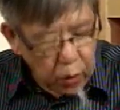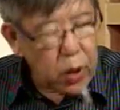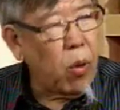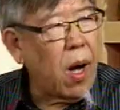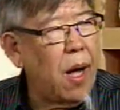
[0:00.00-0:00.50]

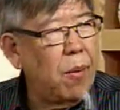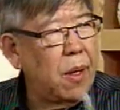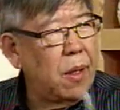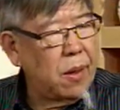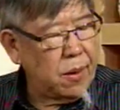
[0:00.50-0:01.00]
文化、
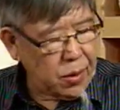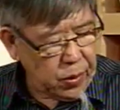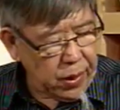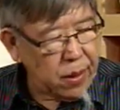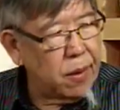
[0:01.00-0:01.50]
文化
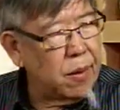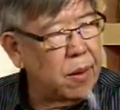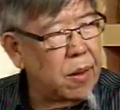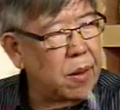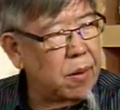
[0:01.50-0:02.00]
种啊、种
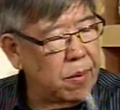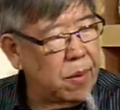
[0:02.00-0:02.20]
族、语